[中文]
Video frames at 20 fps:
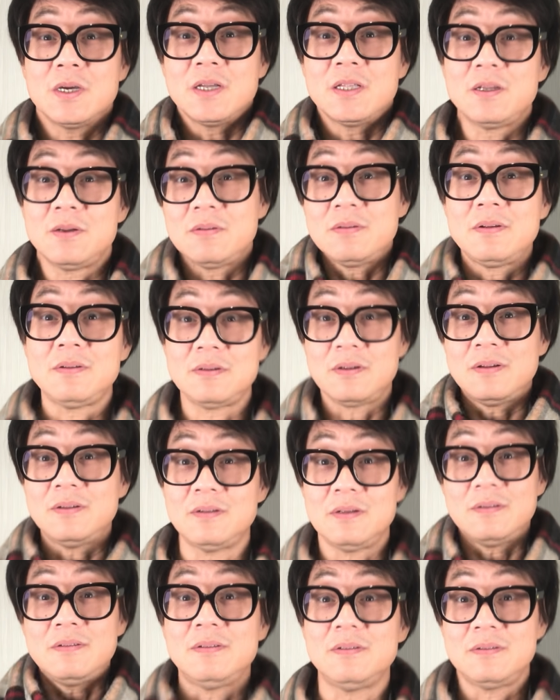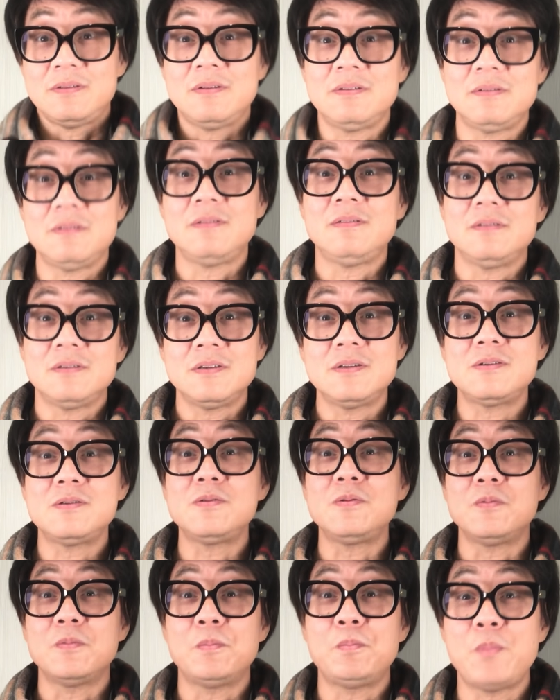你看，他这这这这这这动，这
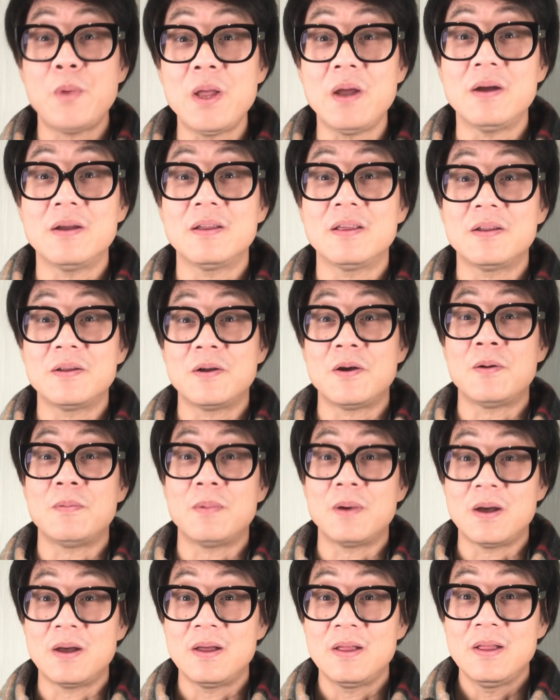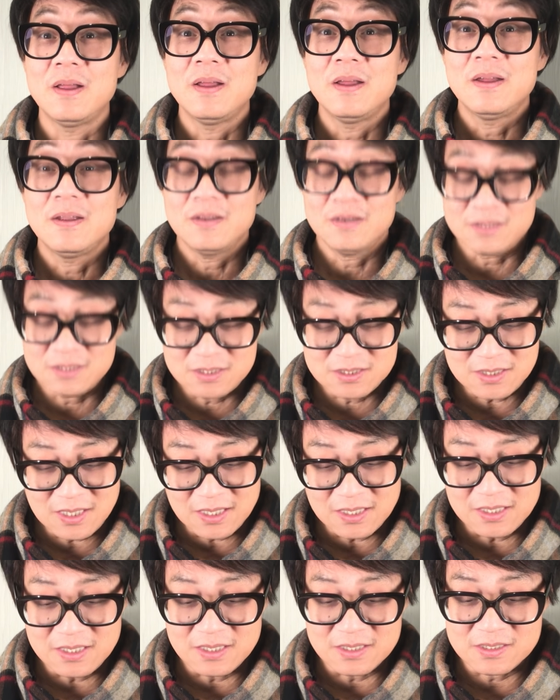是种病，你知道吗？那个希
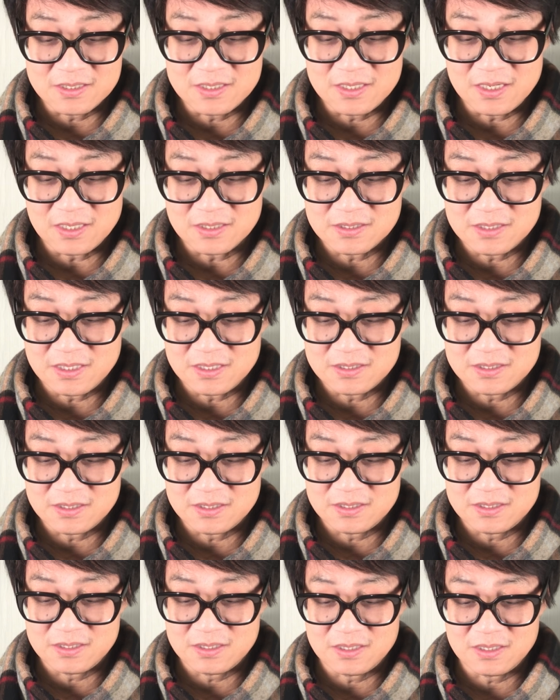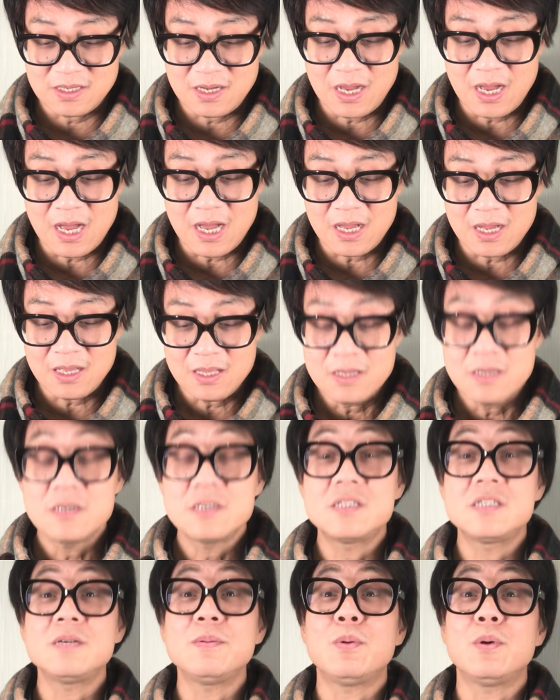拉里也是这样子的，这个这个哈
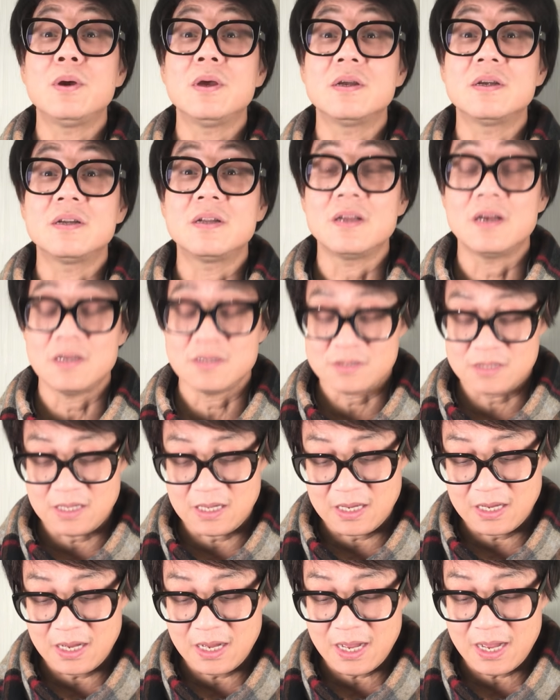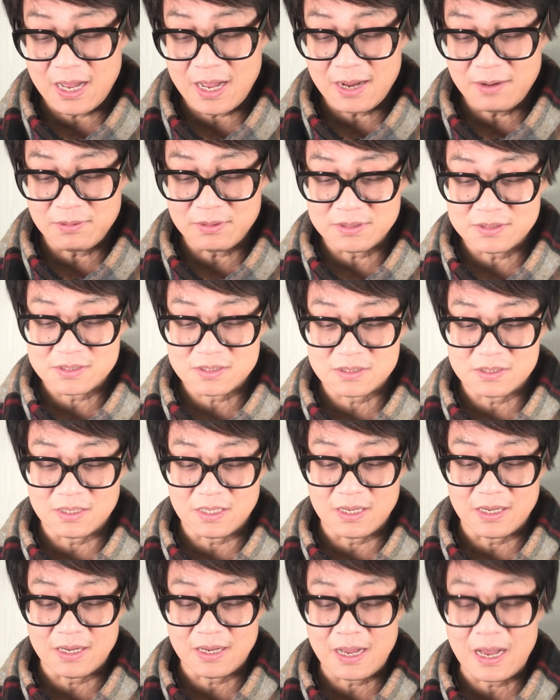西婆也是这样子的啊，哈瑞斯
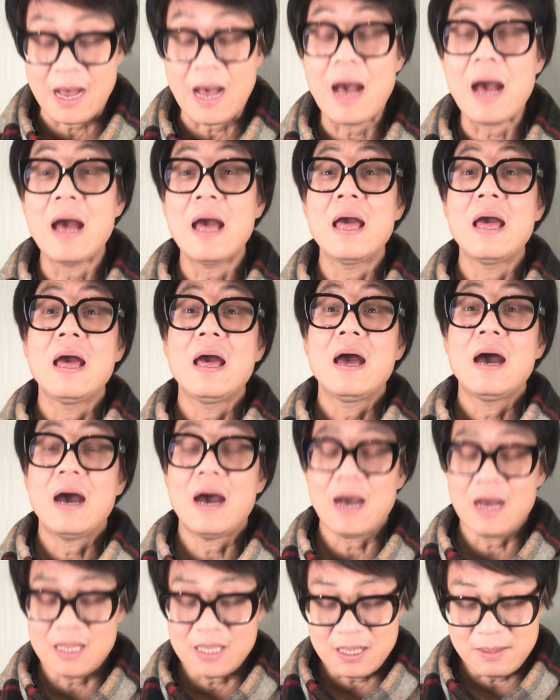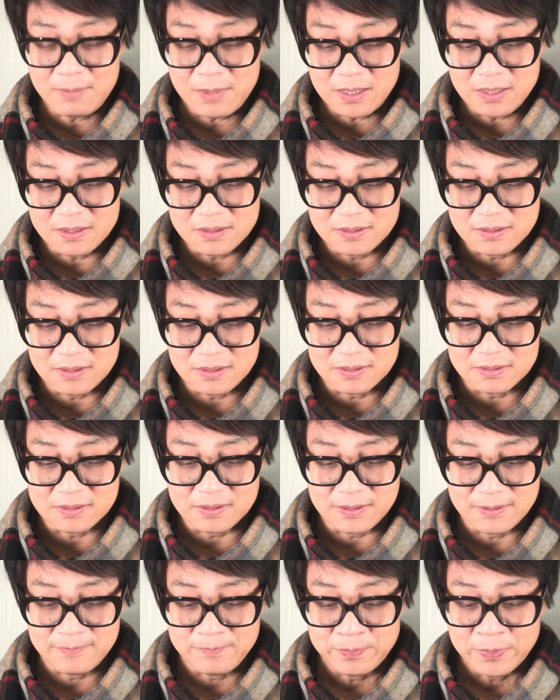啊，哈哈达妈也是这样子
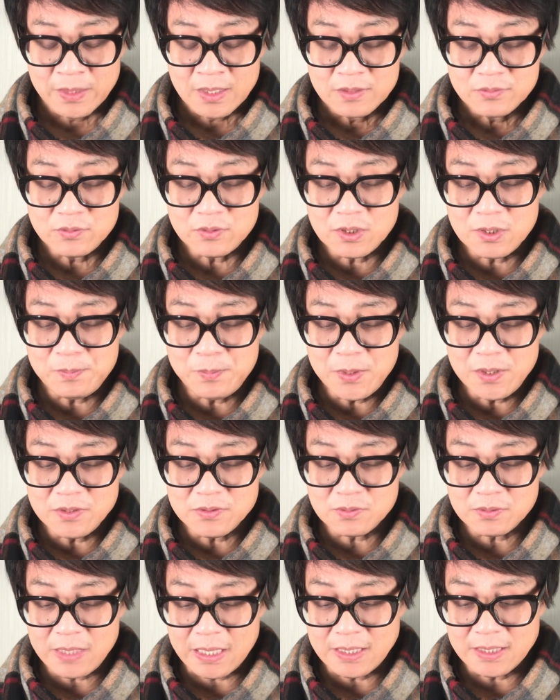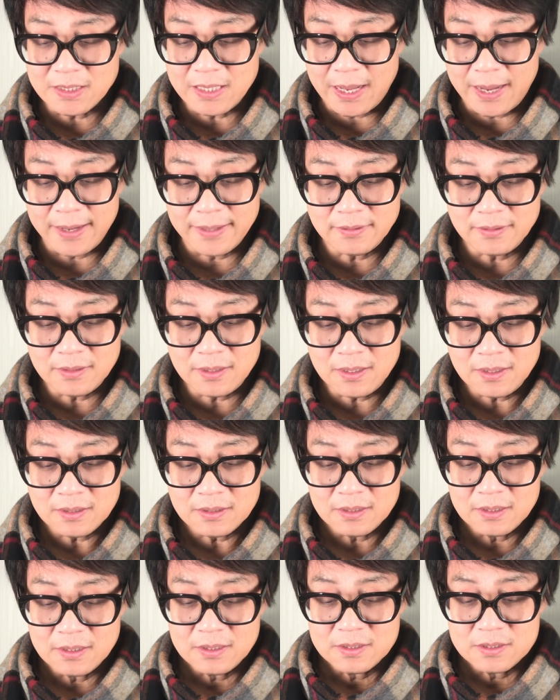的。说这个病从哪里来的呢？
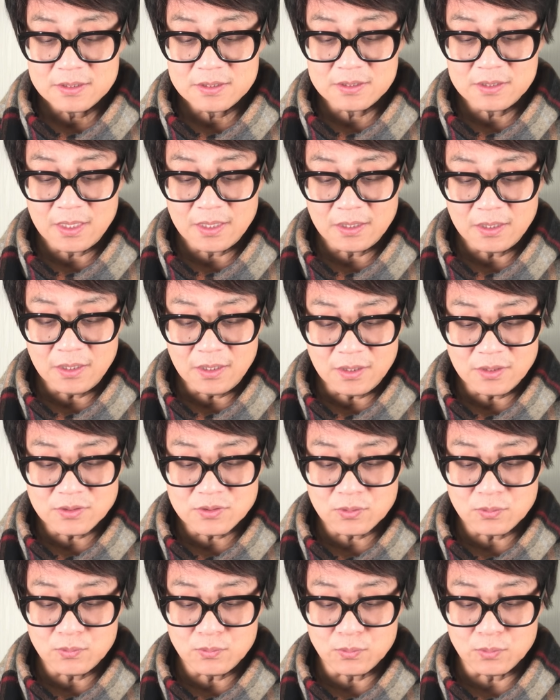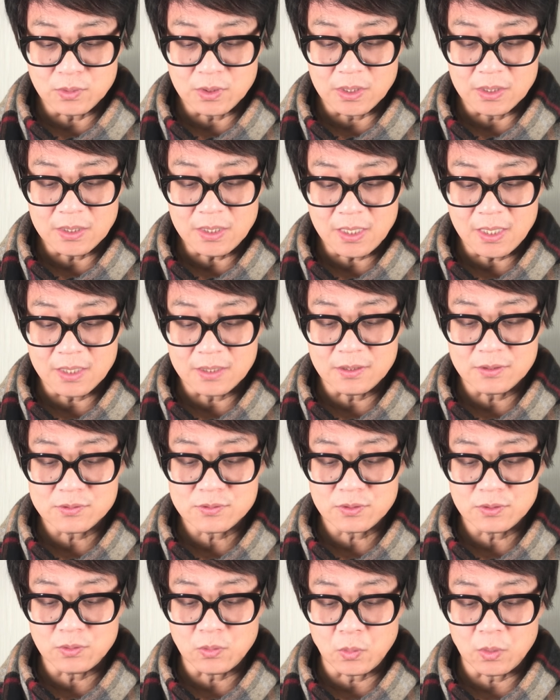是在一九五零年的
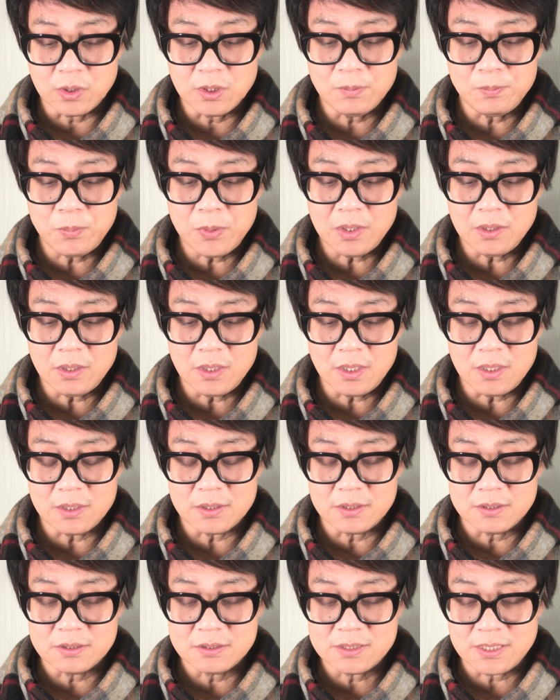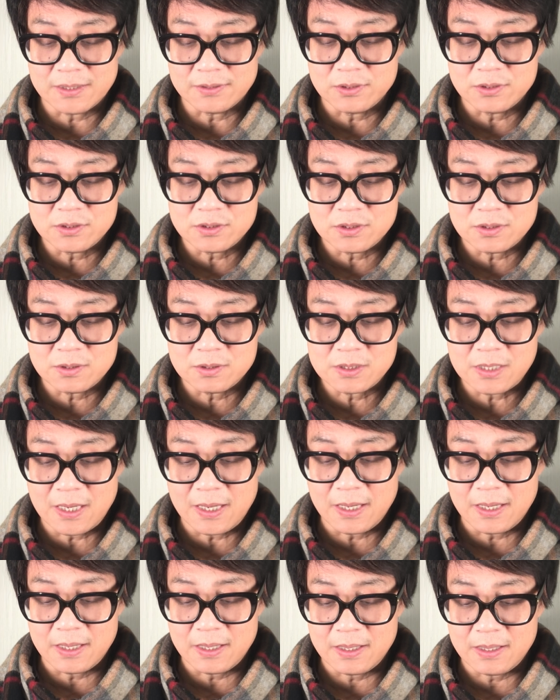时候，有一个病例，讲的是
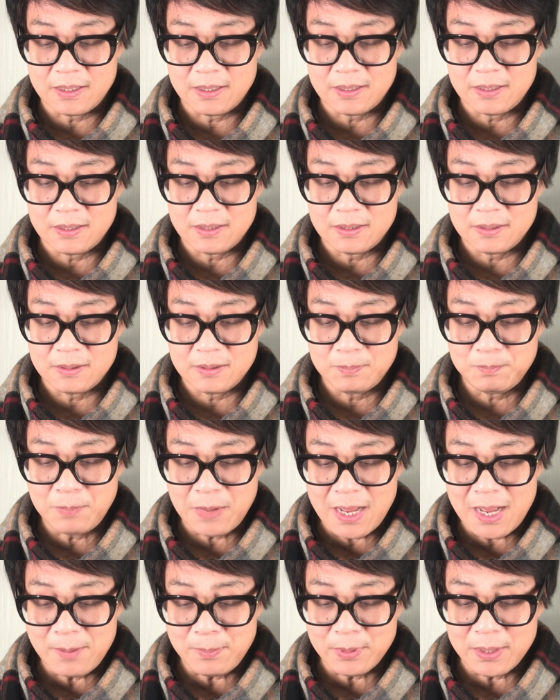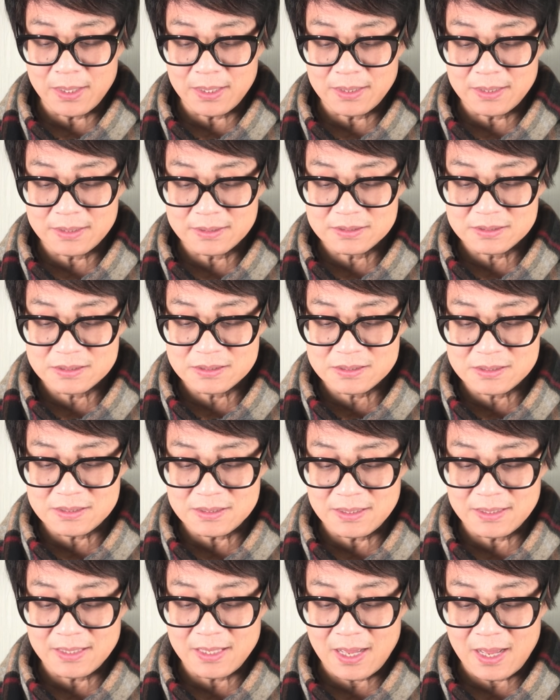在巴布亚
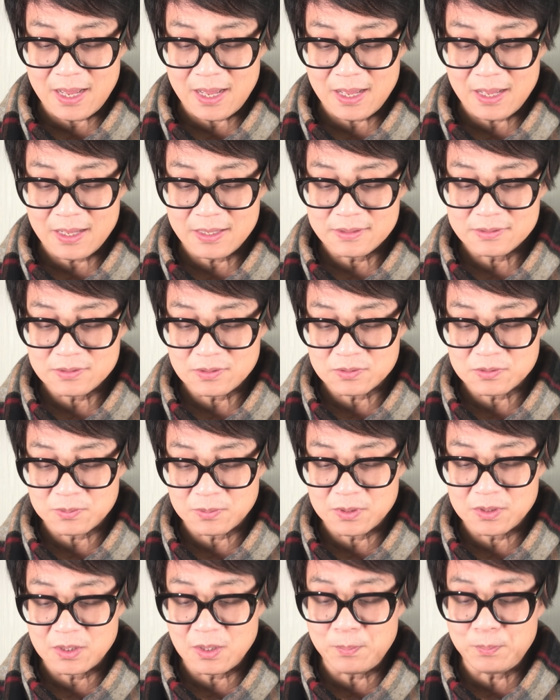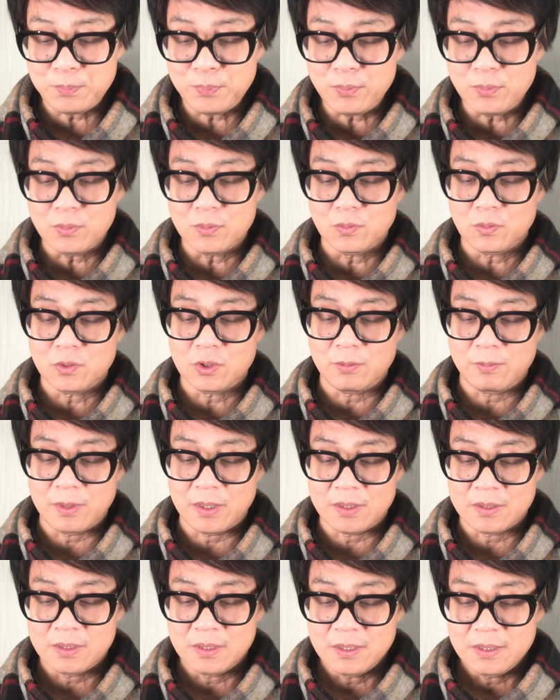季雷亚叫什么一个部落里
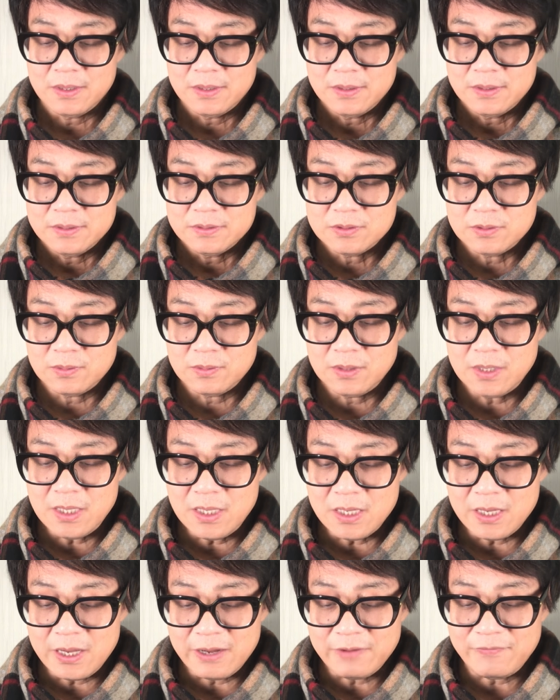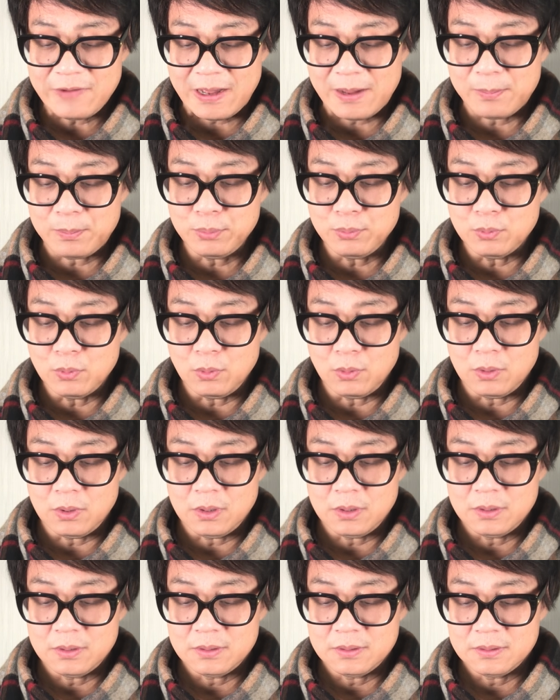面，叫内亚法部
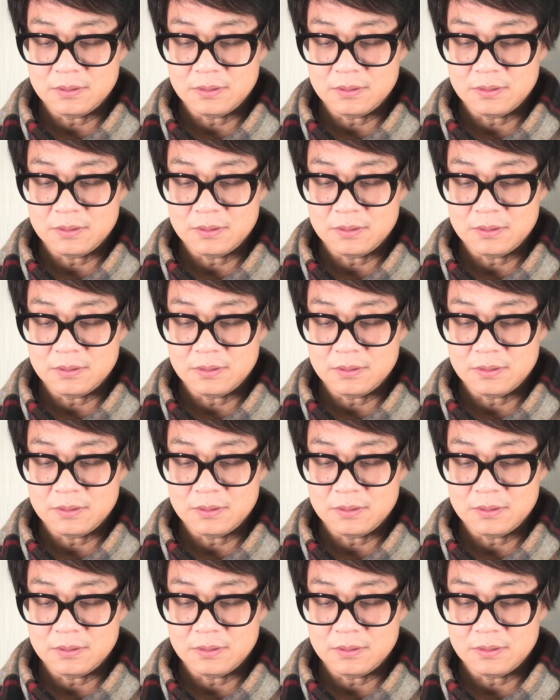落。